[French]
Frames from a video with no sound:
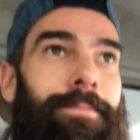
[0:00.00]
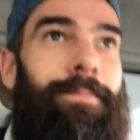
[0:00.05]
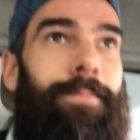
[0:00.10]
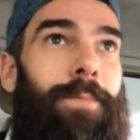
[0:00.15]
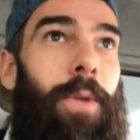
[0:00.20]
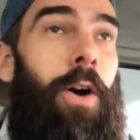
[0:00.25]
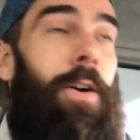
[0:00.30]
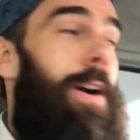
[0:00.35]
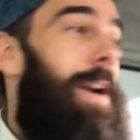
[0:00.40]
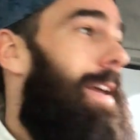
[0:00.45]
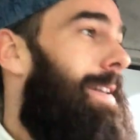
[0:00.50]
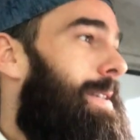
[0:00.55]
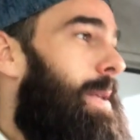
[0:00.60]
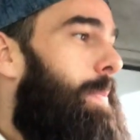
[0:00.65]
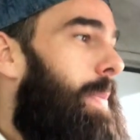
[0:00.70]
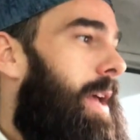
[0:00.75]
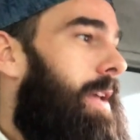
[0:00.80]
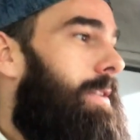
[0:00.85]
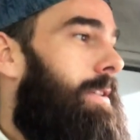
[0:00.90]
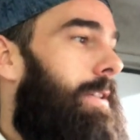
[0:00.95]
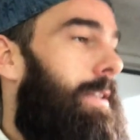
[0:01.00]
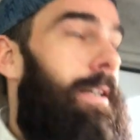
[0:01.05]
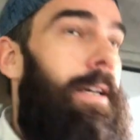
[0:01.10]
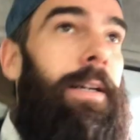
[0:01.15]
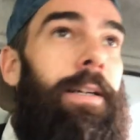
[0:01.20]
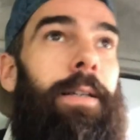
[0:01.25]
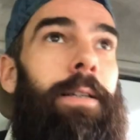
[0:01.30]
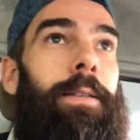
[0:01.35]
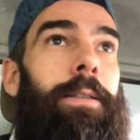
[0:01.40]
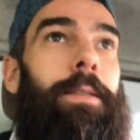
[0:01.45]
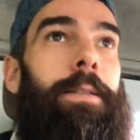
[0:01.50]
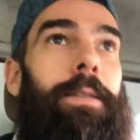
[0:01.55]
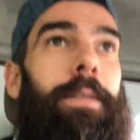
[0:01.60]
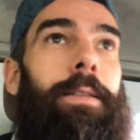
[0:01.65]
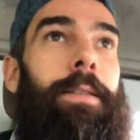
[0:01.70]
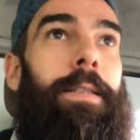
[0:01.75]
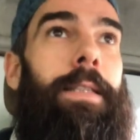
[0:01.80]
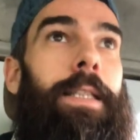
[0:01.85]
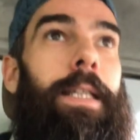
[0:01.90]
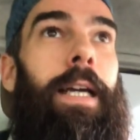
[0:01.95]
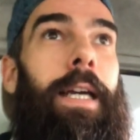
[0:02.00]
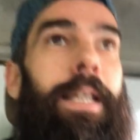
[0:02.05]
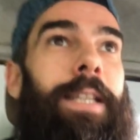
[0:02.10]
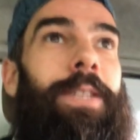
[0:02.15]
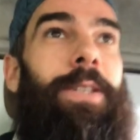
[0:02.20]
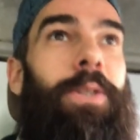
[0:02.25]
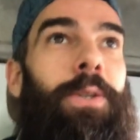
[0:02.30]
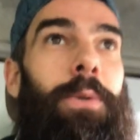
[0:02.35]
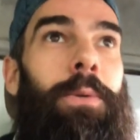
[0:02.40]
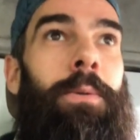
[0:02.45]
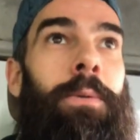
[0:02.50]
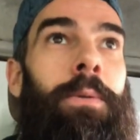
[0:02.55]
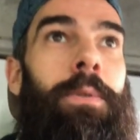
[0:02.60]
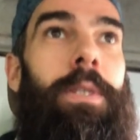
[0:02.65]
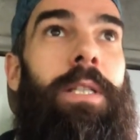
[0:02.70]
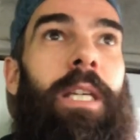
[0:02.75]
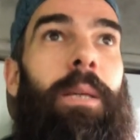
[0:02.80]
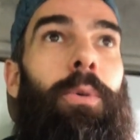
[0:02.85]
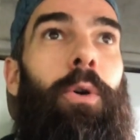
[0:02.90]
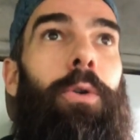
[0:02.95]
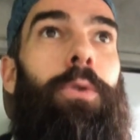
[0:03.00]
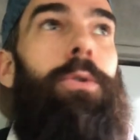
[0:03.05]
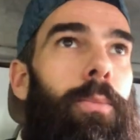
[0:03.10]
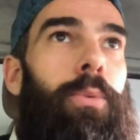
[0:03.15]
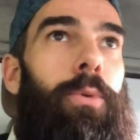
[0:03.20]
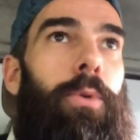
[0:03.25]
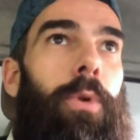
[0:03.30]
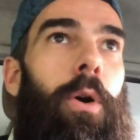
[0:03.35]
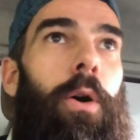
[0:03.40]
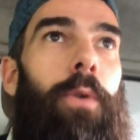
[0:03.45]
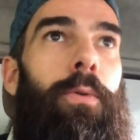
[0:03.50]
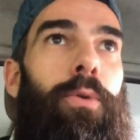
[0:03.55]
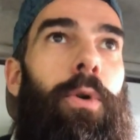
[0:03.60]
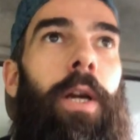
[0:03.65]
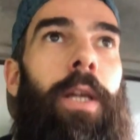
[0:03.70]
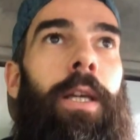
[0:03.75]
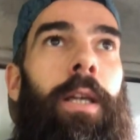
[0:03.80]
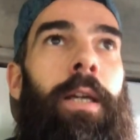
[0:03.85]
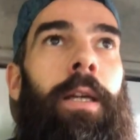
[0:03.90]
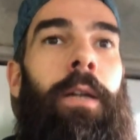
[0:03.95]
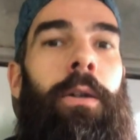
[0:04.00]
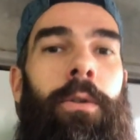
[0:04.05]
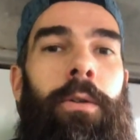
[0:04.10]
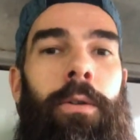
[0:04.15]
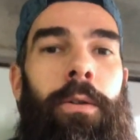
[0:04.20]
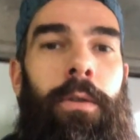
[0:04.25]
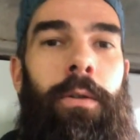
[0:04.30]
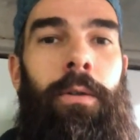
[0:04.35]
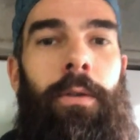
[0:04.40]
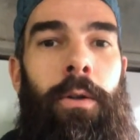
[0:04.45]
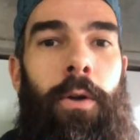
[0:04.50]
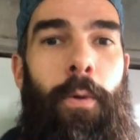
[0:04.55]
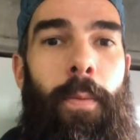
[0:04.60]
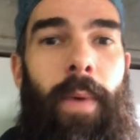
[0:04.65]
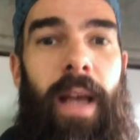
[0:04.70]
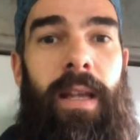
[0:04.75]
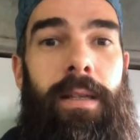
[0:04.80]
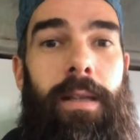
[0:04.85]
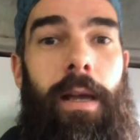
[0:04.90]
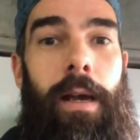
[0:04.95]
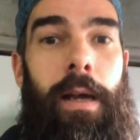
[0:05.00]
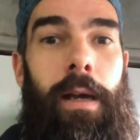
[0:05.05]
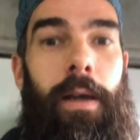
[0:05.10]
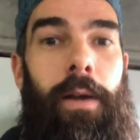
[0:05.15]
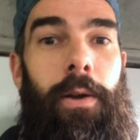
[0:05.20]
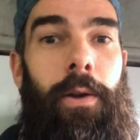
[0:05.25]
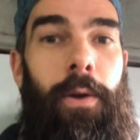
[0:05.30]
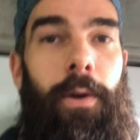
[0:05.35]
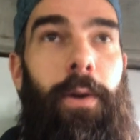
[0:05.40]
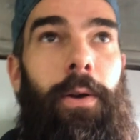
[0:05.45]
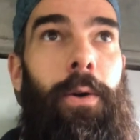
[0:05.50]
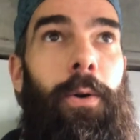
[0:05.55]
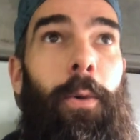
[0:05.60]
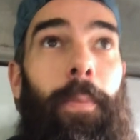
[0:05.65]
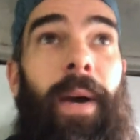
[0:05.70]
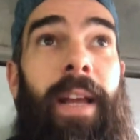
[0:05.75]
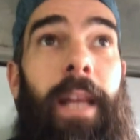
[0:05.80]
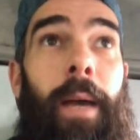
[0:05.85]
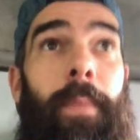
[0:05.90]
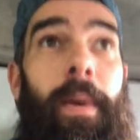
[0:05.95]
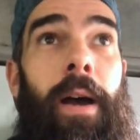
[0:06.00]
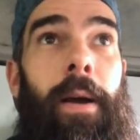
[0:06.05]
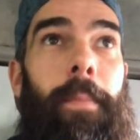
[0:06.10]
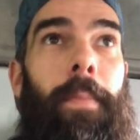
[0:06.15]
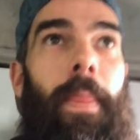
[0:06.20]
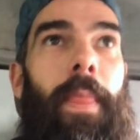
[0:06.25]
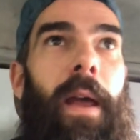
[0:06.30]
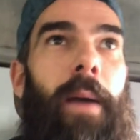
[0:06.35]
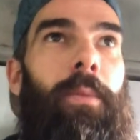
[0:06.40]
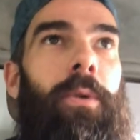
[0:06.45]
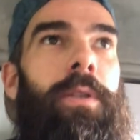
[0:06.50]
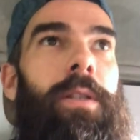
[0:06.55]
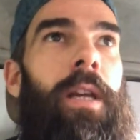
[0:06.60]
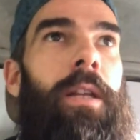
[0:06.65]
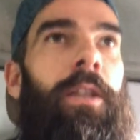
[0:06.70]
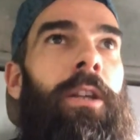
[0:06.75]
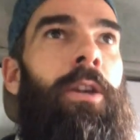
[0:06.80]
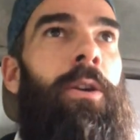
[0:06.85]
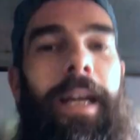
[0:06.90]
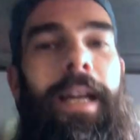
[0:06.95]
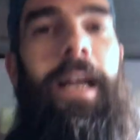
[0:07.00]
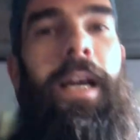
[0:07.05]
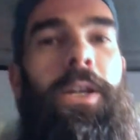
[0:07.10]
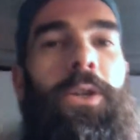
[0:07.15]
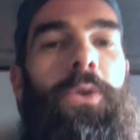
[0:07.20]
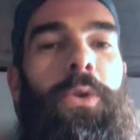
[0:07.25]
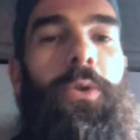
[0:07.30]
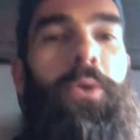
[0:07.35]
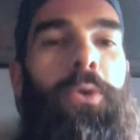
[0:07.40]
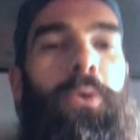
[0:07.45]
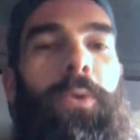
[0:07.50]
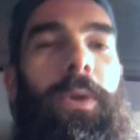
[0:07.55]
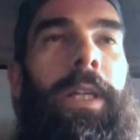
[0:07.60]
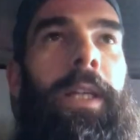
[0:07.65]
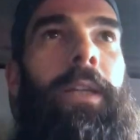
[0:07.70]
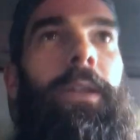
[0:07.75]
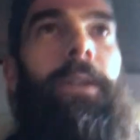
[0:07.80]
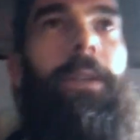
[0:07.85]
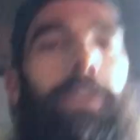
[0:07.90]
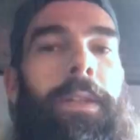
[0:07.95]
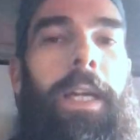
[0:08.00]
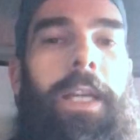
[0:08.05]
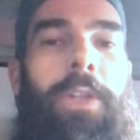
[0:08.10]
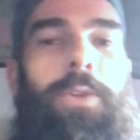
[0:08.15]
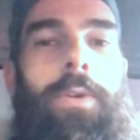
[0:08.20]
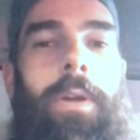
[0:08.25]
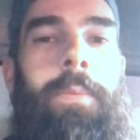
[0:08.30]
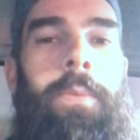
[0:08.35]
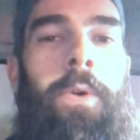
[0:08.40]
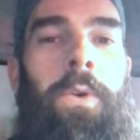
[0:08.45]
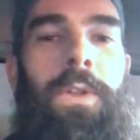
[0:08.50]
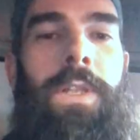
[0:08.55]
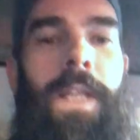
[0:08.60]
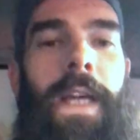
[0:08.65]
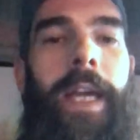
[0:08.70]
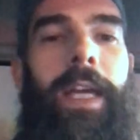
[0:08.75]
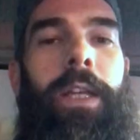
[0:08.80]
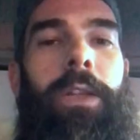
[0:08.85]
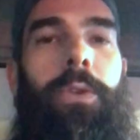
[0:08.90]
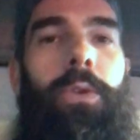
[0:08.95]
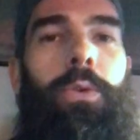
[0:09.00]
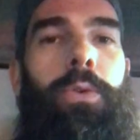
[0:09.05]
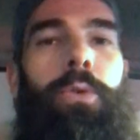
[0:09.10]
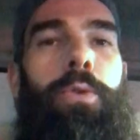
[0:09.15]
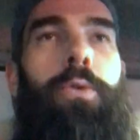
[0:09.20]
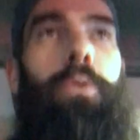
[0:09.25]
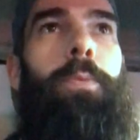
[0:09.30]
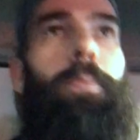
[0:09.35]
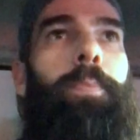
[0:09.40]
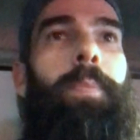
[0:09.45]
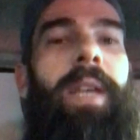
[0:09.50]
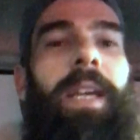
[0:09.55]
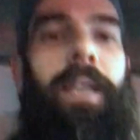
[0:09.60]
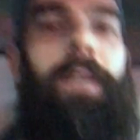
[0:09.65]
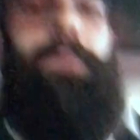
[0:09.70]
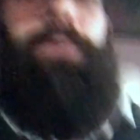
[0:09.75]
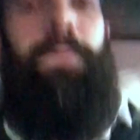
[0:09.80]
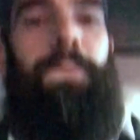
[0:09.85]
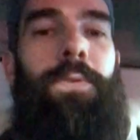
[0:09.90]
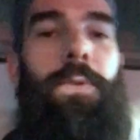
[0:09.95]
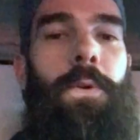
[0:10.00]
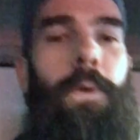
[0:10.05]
Bon voilà c'est parti, hein, euh, direction Zeebrugge pour envoyer le, bazar euh, au Panama, à Manzanillo. là je suis euh, actuellement en direct du périph